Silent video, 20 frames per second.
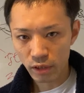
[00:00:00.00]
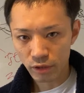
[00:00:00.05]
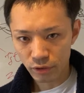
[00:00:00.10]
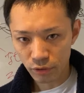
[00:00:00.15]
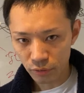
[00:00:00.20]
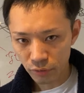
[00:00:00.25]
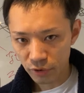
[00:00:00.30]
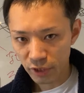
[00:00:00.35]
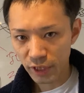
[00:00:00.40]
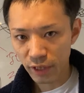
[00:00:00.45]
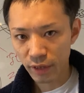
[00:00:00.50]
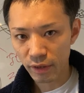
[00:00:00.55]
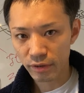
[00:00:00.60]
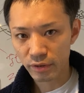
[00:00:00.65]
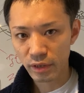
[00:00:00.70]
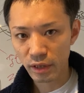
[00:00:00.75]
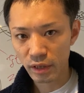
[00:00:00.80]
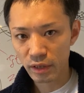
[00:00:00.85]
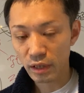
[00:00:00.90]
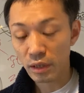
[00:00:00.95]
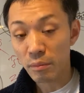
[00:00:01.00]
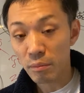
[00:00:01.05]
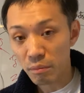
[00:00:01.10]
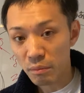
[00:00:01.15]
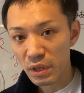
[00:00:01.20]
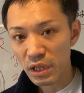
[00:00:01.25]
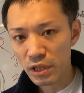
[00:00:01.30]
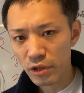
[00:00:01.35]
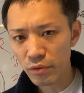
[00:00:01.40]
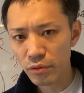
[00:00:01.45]
そのキャラクターに
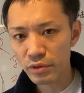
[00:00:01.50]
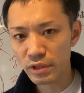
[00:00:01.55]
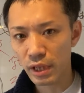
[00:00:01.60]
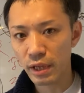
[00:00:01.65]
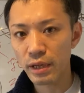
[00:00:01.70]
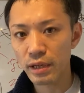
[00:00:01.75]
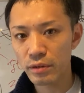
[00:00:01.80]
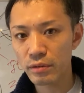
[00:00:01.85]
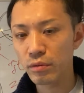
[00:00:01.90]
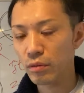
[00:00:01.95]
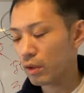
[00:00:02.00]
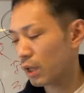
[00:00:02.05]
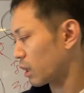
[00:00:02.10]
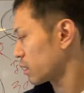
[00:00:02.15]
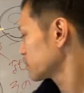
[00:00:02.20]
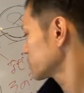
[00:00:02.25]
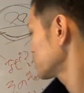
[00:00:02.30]
魅了されるのか